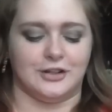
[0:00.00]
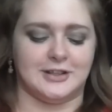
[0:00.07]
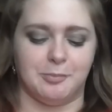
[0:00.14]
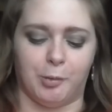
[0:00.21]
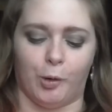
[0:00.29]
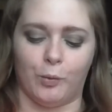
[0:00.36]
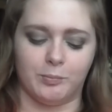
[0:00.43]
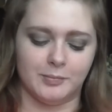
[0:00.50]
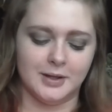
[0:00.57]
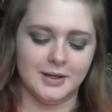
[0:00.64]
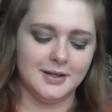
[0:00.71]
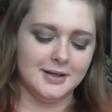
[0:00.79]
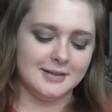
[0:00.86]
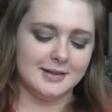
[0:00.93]
euch die Proben.
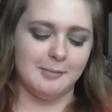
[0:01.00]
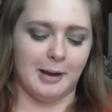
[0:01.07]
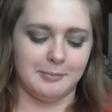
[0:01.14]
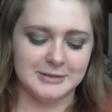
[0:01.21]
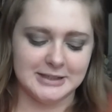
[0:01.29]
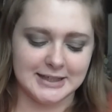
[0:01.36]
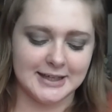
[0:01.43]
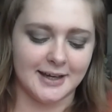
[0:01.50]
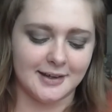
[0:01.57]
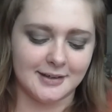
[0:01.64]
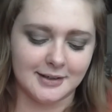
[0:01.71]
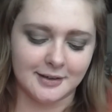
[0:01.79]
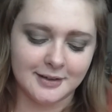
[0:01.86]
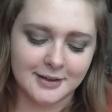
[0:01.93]
Die machen mich kirre
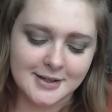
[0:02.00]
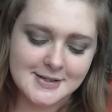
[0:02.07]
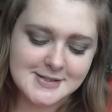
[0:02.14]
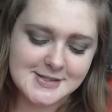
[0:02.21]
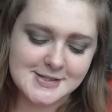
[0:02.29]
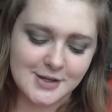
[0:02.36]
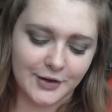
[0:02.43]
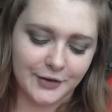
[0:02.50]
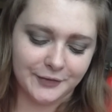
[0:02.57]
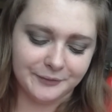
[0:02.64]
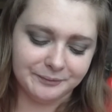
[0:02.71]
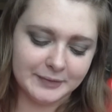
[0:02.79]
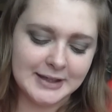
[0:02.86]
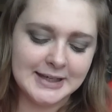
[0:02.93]
hier.
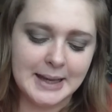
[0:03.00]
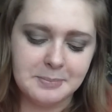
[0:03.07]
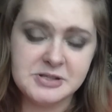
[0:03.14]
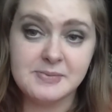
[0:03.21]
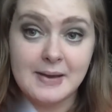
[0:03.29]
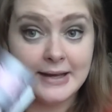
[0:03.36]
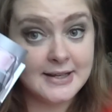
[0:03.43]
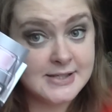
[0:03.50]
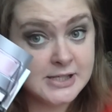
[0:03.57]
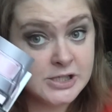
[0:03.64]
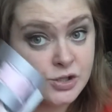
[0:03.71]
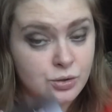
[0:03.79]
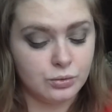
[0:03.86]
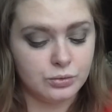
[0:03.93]
So, ich habe zwei
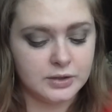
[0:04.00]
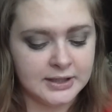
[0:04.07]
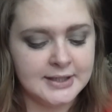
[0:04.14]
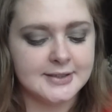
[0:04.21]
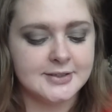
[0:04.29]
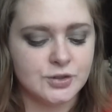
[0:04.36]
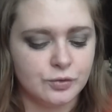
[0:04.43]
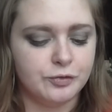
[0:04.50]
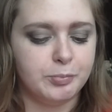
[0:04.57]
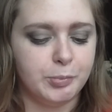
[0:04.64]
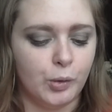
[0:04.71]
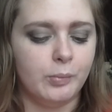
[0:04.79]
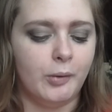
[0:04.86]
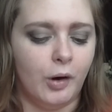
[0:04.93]
Narciso Rodriguez
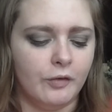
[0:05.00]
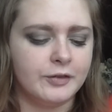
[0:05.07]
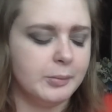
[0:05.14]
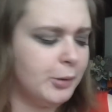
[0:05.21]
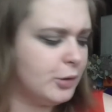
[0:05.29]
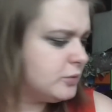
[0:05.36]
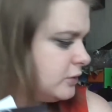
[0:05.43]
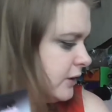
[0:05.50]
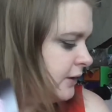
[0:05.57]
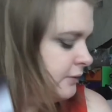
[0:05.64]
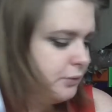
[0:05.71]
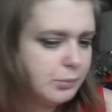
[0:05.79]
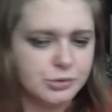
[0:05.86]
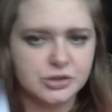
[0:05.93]
Duftproben aufgebraucht und
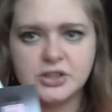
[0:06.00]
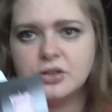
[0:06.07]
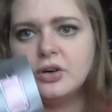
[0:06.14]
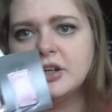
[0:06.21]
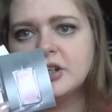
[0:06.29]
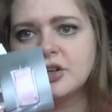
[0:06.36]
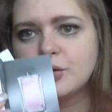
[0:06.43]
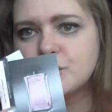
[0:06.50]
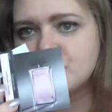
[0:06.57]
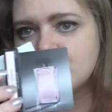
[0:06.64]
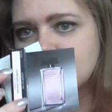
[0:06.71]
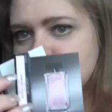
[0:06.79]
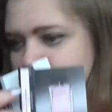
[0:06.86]
irgendwo muss dann noch eine größere